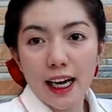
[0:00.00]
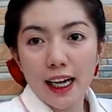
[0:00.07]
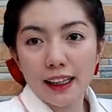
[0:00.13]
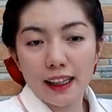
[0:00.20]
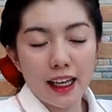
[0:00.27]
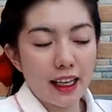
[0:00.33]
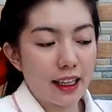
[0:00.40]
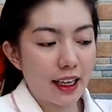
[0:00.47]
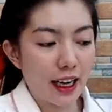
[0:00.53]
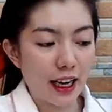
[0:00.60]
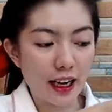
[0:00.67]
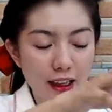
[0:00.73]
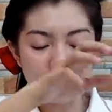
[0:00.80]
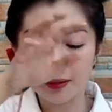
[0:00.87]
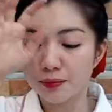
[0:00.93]
natin
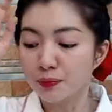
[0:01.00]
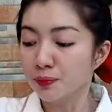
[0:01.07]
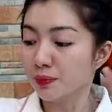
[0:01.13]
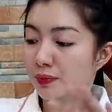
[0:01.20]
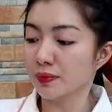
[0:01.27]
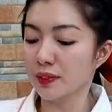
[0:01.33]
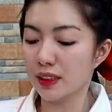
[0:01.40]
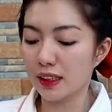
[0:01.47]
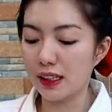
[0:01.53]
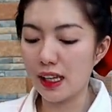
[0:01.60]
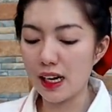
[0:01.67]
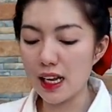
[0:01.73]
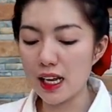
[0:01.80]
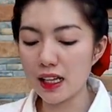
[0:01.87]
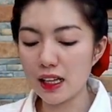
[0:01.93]
ng
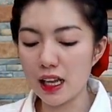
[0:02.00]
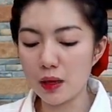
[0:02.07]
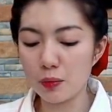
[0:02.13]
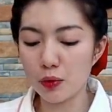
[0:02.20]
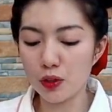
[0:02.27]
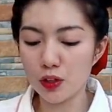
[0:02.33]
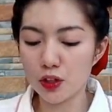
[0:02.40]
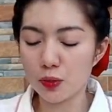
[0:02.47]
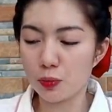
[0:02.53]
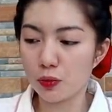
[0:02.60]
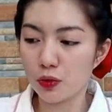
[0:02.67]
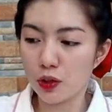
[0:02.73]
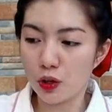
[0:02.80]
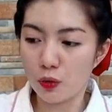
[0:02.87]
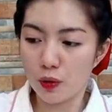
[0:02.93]
3
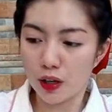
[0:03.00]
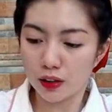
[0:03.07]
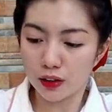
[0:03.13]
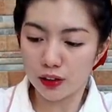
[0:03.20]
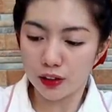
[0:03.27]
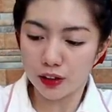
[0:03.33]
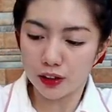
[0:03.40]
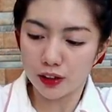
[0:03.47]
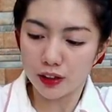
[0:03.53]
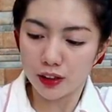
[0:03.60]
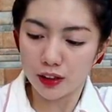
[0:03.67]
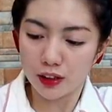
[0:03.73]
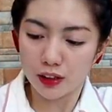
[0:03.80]
tablespoon ng water.